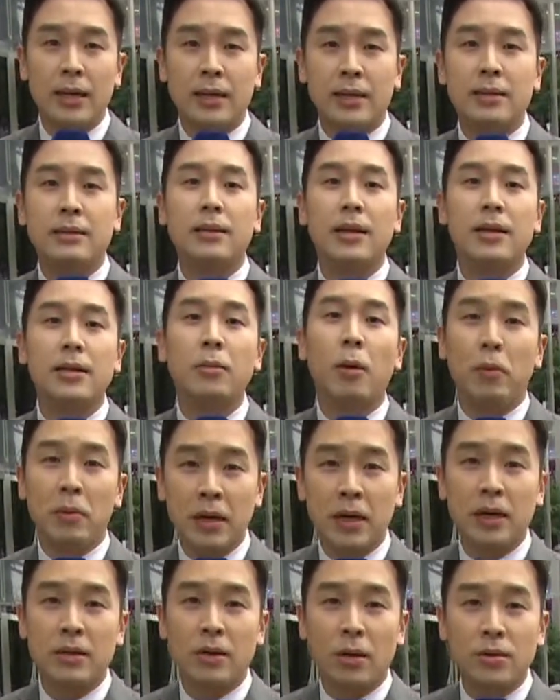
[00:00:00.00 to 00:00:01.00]
그때 그
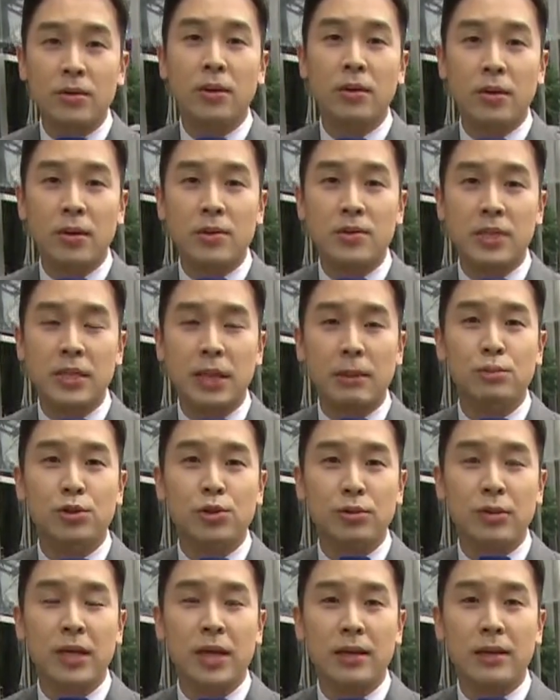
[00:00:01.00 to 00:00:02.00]
법인카드 어떤 건지
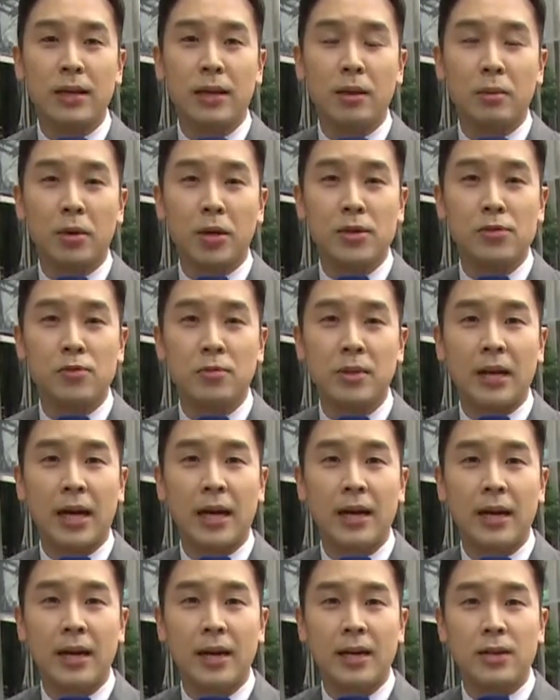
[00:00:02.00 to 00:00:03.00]
잠시 후 이야기 나눠보겠습니다.
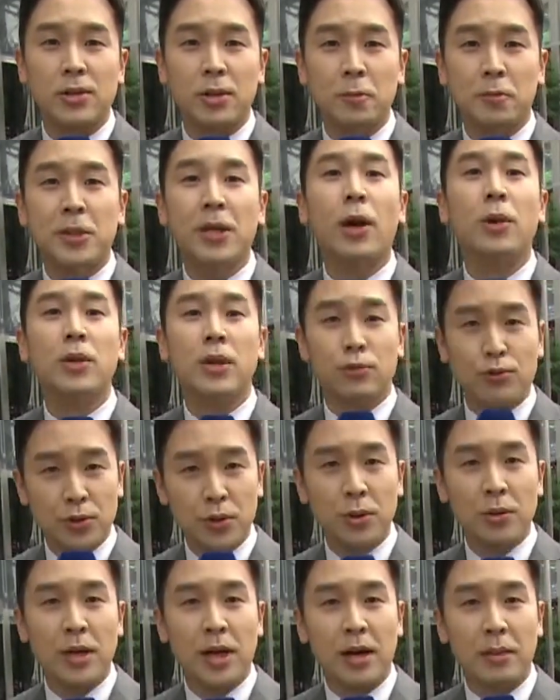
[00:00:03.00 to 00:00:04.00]
저는 비가 오나
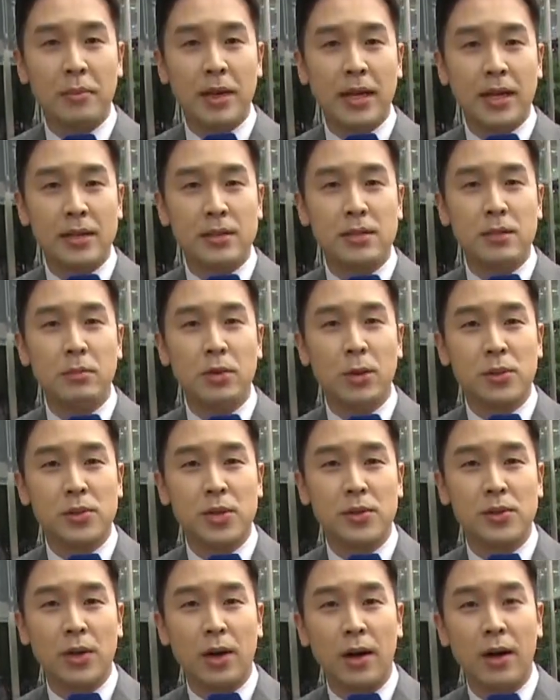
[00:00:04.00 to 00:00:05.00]
눈이 오나 매일 아침
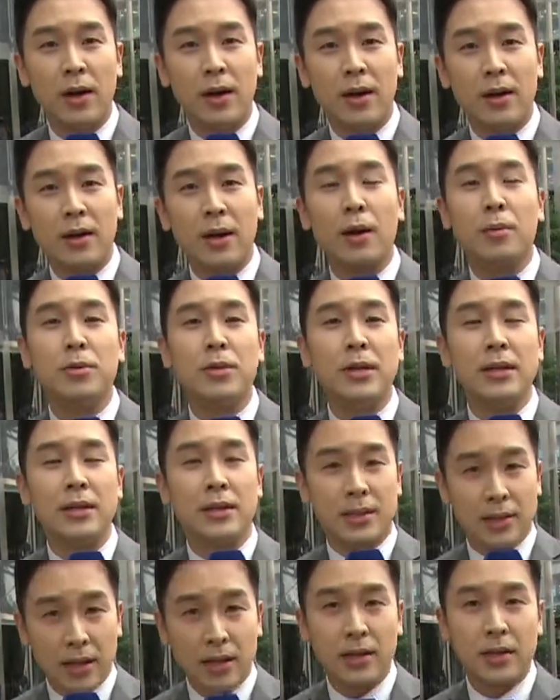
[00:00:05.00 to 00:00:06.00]
이곳에서 여러분을
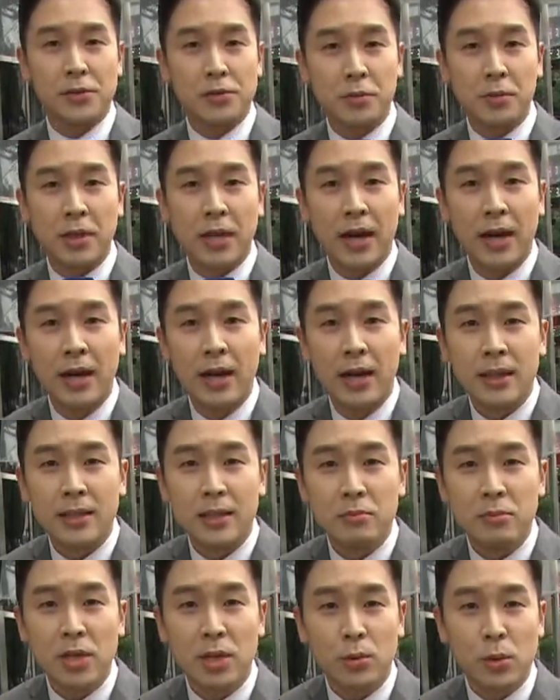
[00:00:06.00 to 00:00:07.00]
기다리겠습니다.
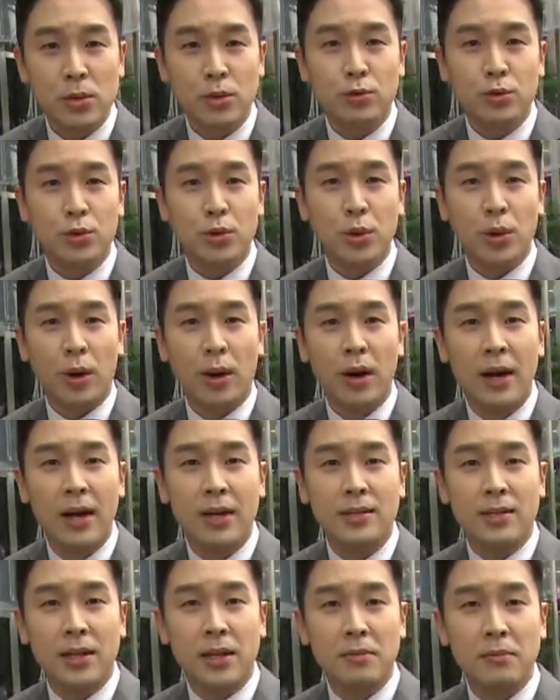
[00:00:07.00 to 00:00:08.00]
김진의 돌직구쇼
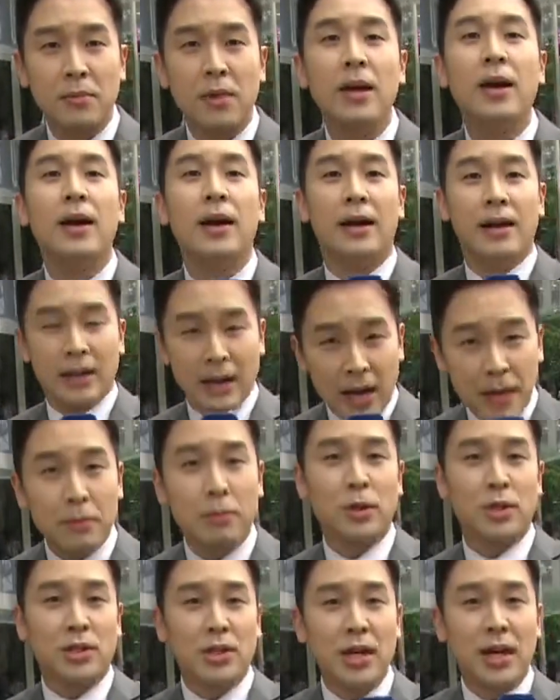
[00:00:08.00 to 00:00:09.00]
지금
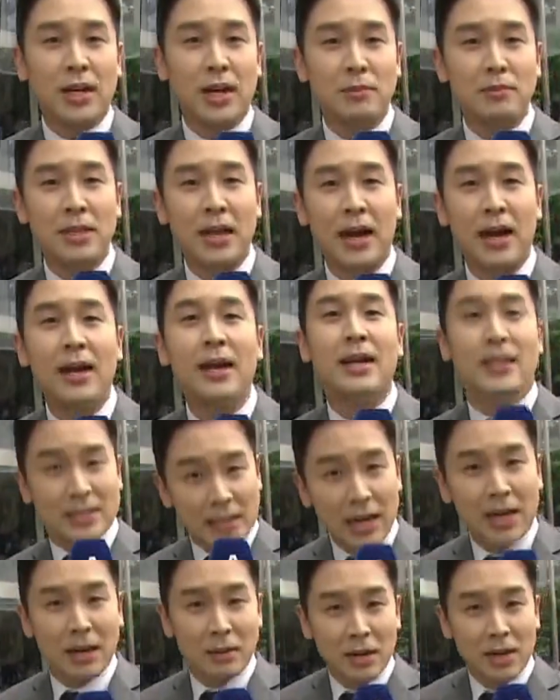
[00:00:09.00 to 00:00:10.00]
라이브로 시작합니다.
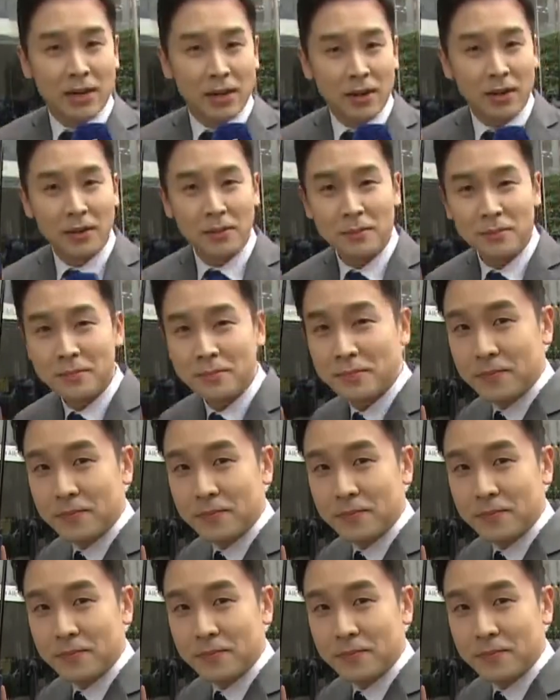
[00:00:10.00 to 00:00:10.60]
잠깐만요.